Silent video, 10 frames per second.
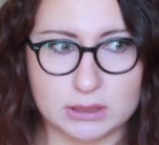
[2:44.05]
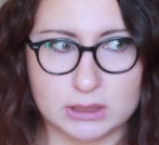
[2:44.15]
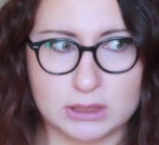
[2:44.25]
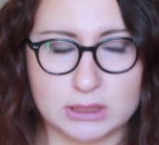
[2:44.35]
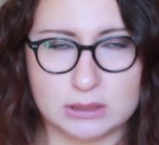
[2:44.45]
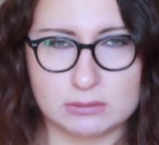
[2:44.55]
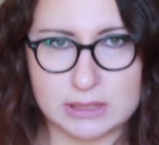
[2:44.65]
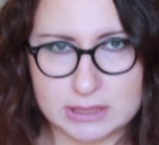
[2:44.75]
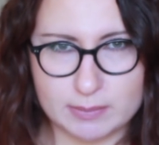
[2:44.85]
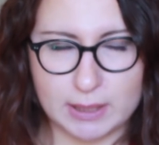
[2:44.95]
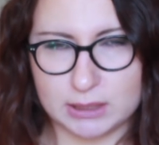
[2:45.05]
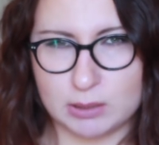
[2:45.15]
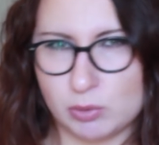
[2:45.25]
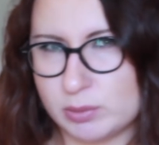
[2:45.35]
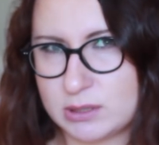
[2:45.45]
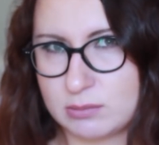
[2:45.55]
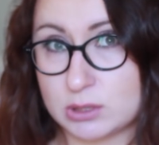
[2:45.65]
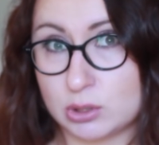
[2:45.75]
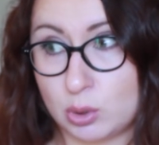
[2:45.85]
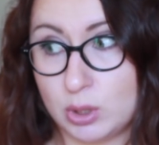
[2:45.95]
и для себя таким образом
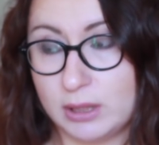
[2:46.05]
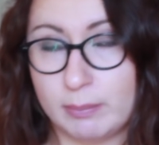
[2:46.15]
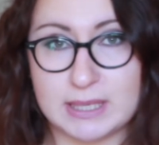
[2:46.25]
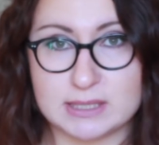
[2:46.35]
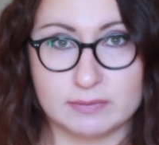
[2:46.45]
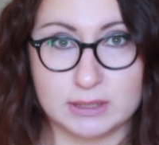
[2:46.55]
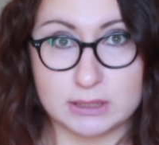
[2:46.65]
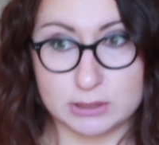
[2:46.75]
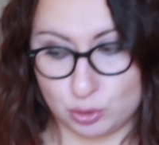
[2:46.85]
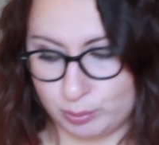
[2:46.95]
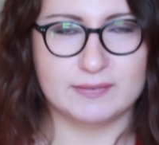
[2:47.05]
строила базовый гардероб.